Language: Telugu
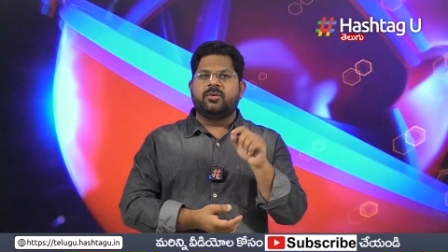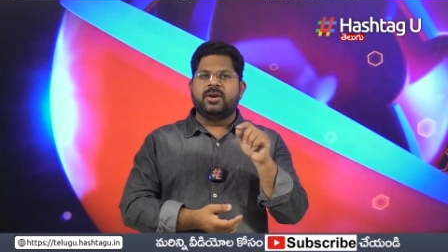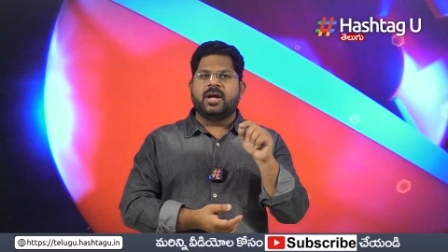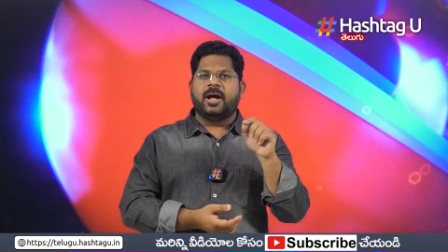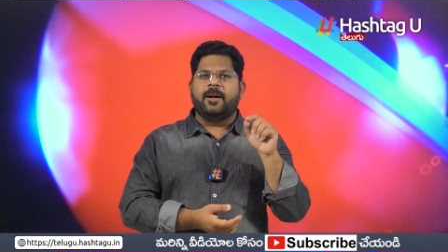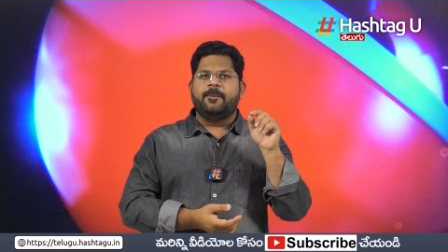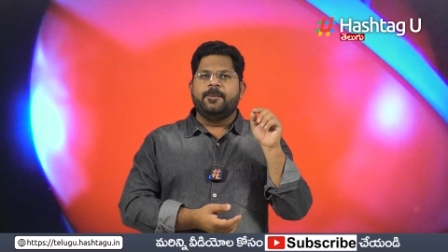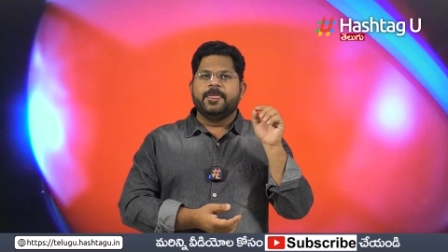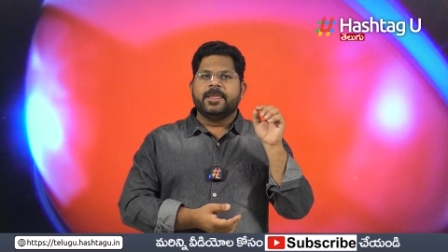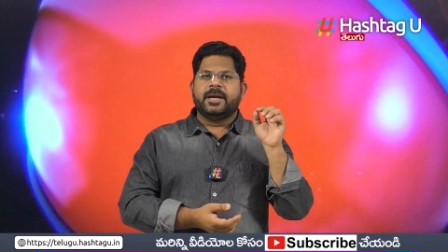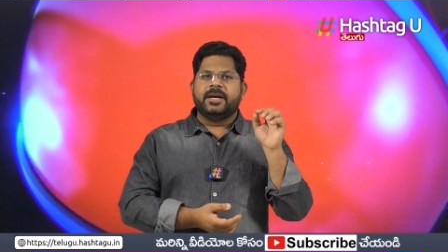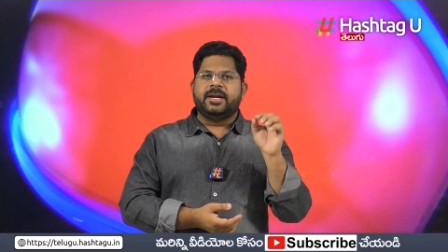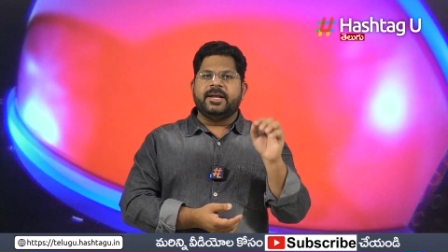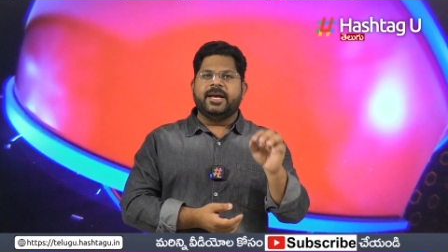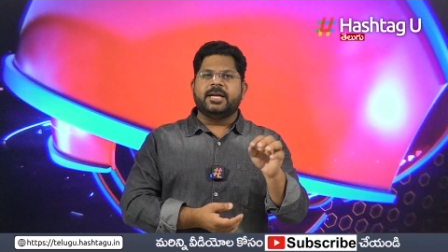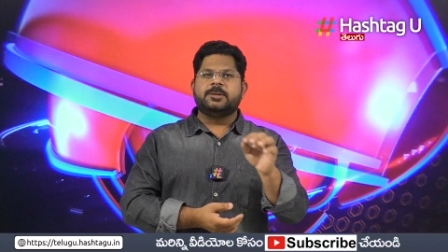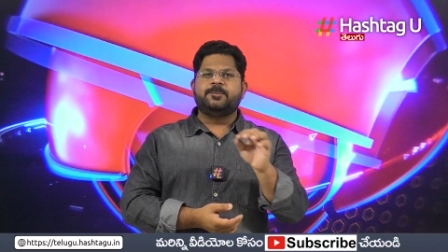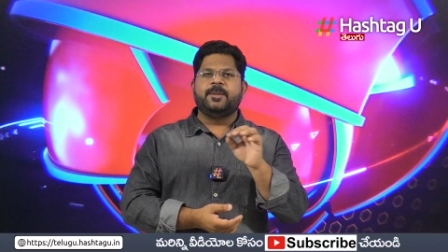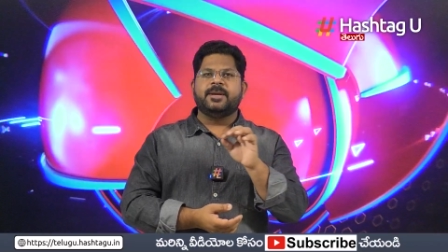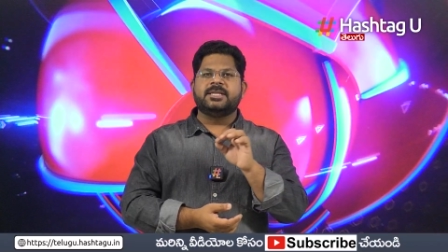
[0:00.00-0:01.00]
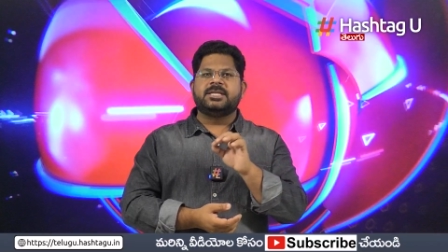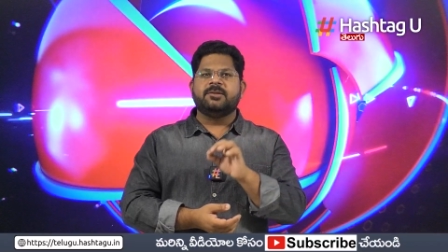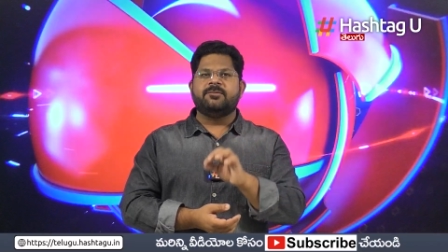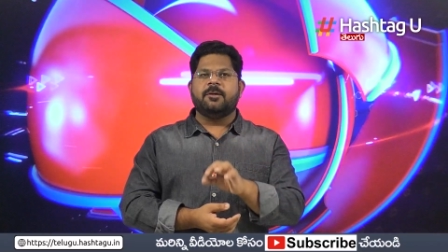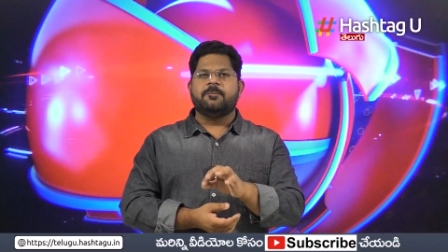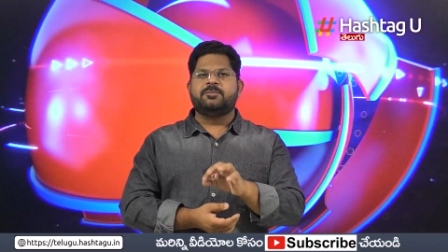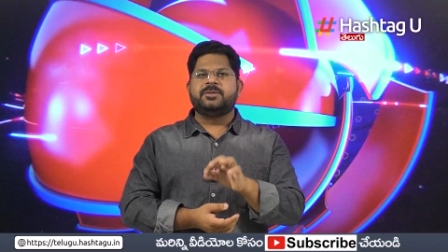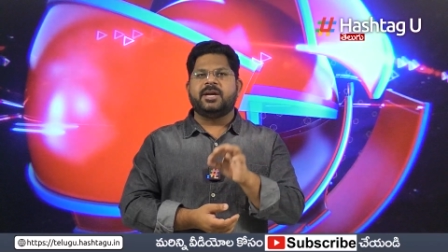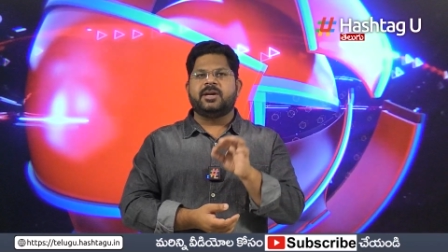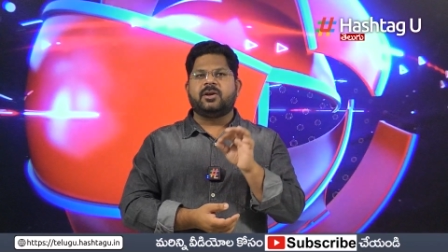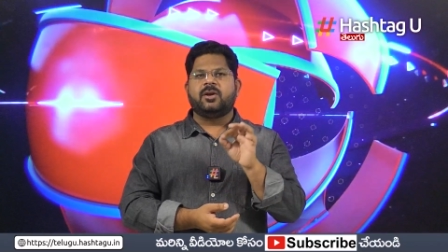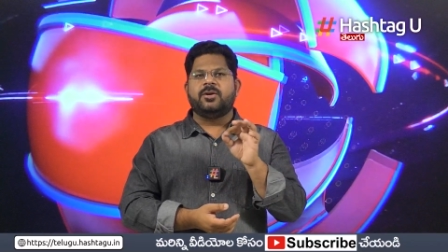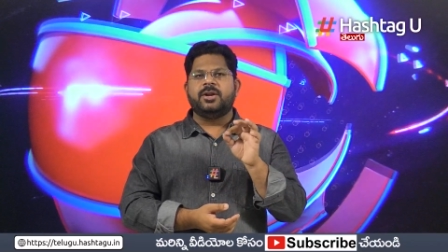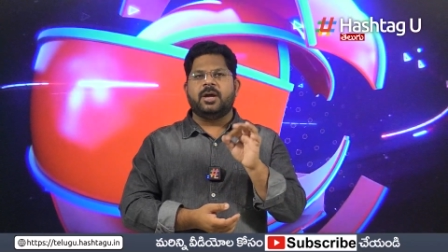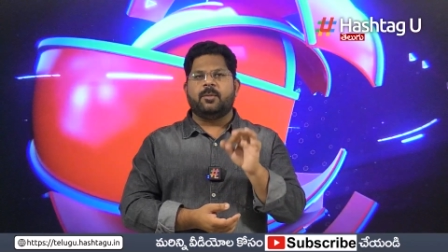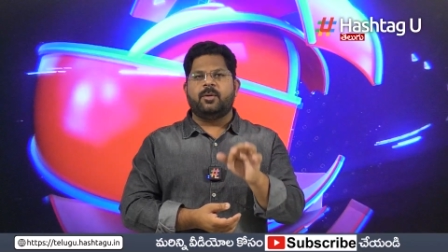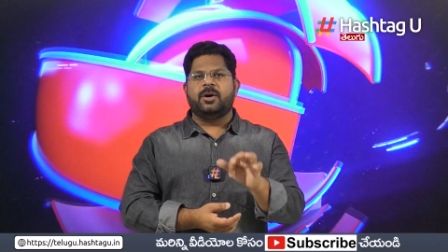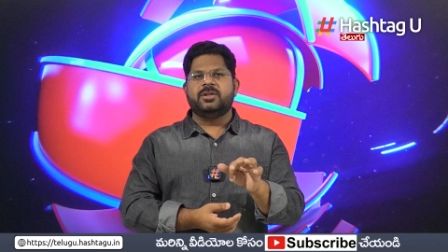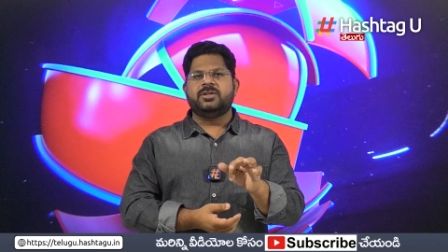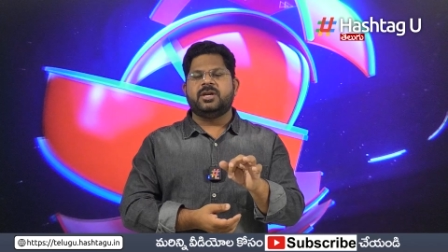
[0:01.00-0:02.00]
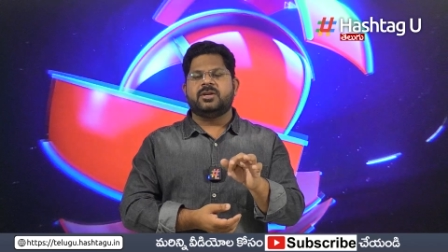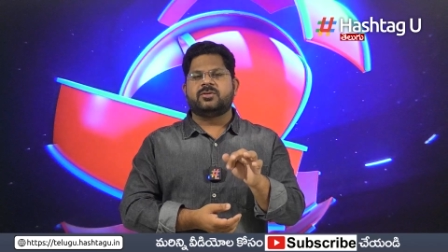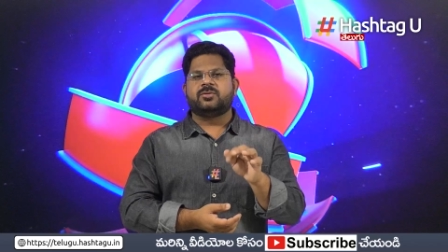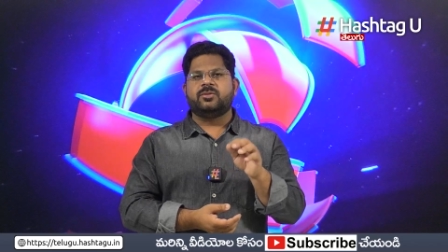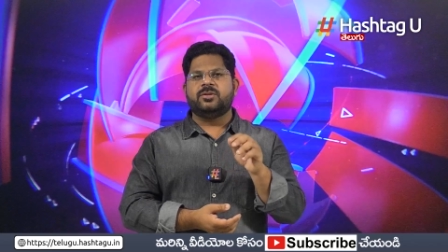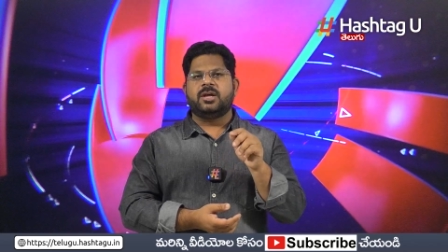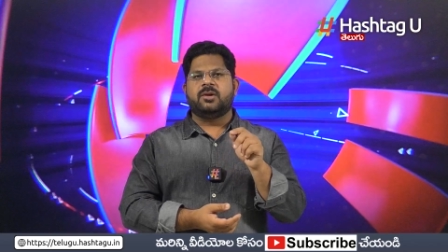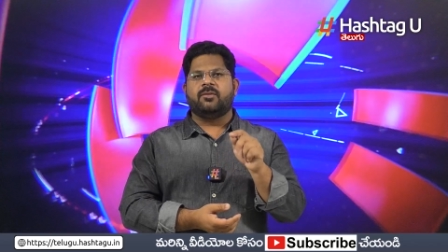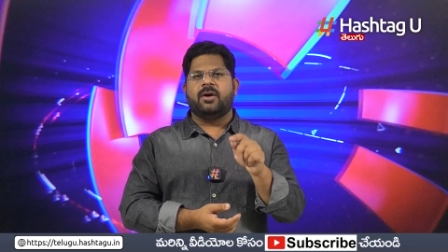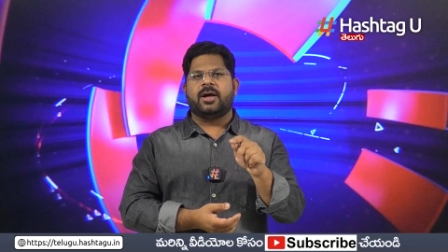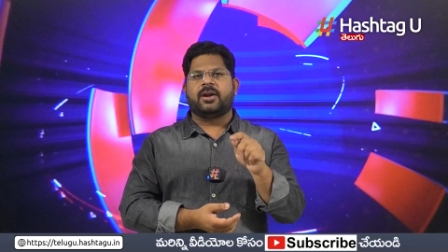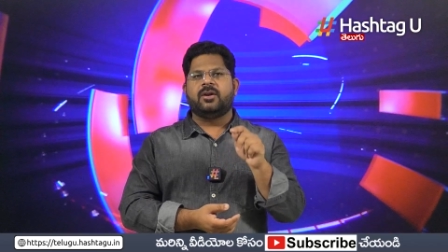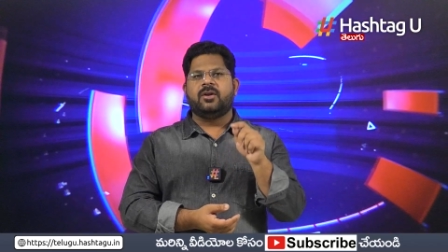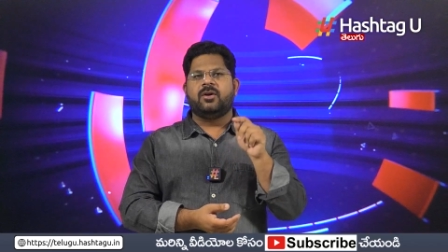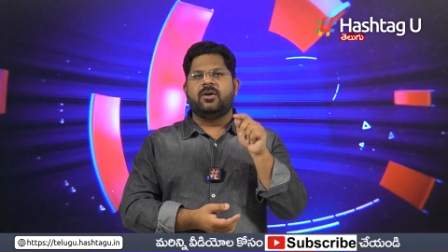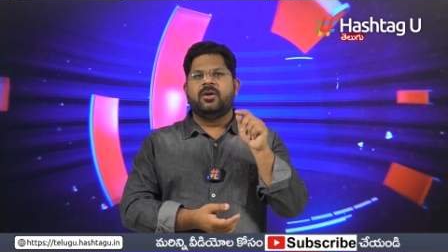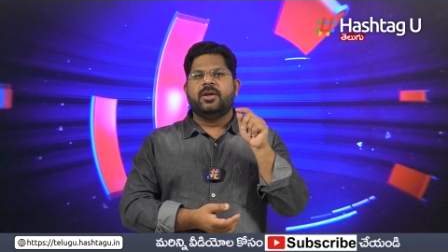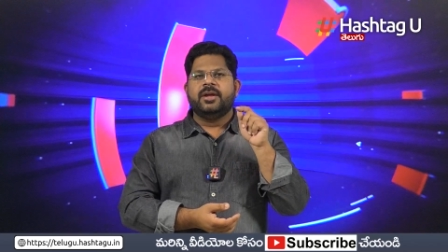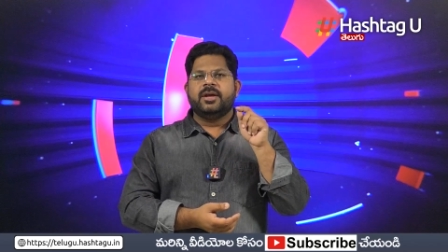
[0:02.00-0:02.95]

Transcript: కూడా టీఎస్పీసీ వెబ్సైట్లో నమోదు చేసుకున్నారు వారిలో